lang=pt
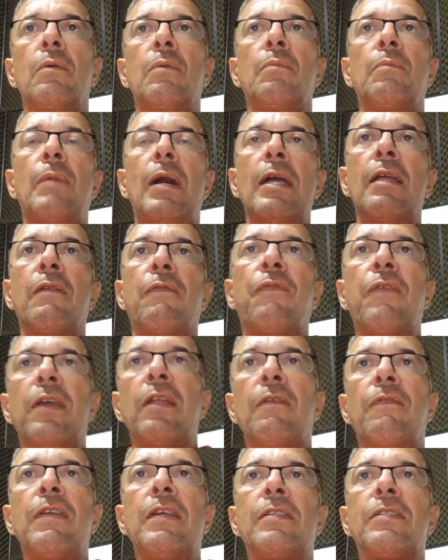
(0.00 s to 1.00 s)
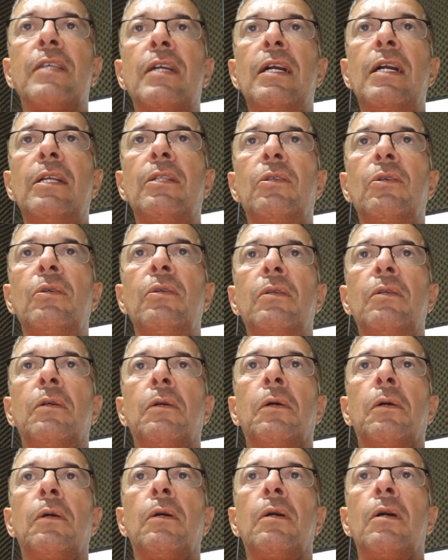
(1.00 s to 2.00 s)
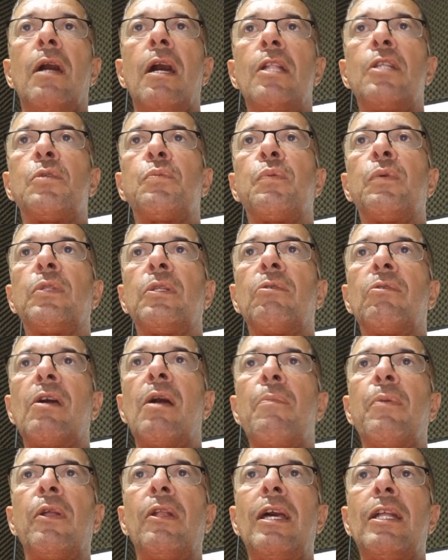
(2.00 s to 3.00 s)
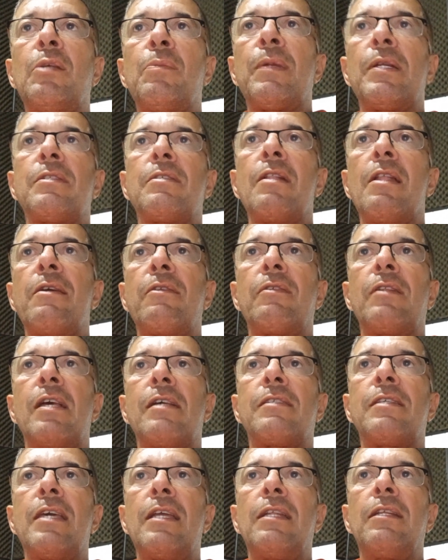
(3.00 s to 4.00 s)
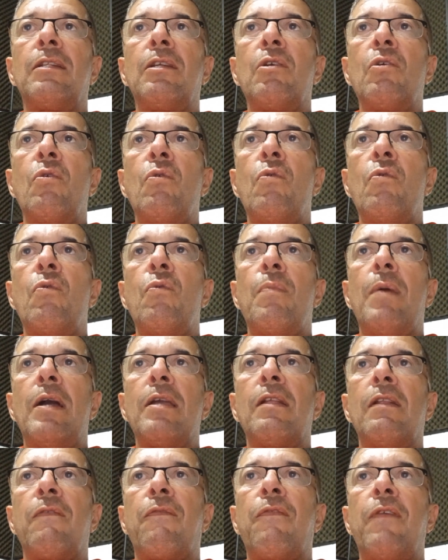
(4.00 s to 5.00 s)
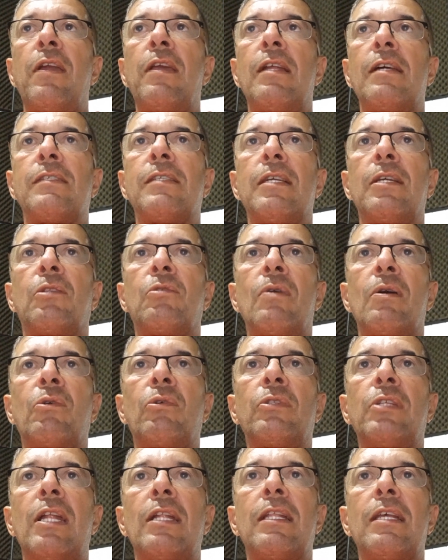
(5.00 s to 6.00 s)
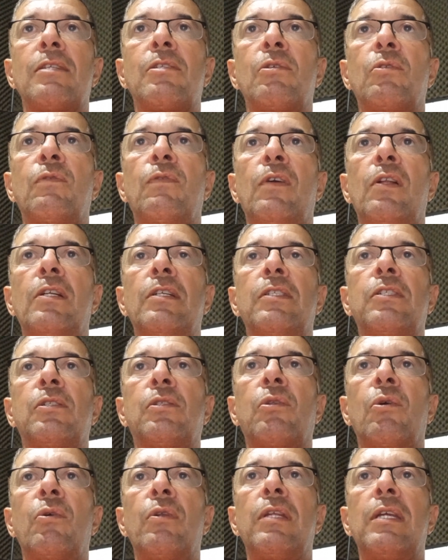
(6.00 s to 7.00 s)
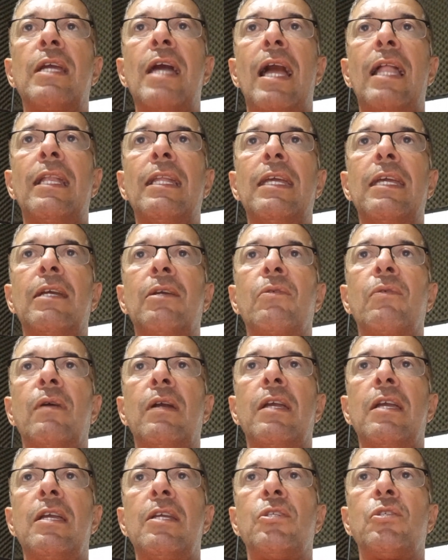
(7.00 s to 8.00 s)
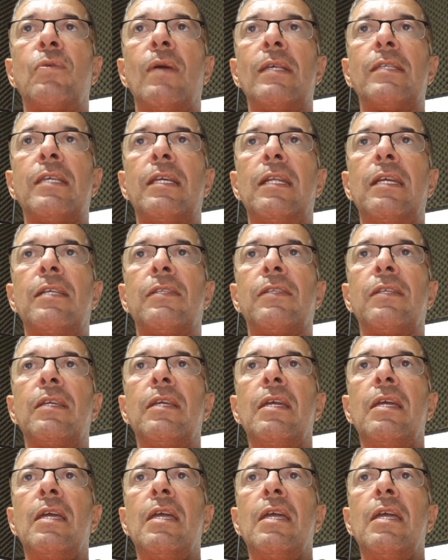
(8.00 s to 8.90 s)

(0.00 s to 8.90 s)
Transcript: Bahia de Feira. Visando a disputa do Campeonato Brasileiro da Série D, o Bahia de Feira acertou a contratação do volante Tony Galego, ex-juazeirense.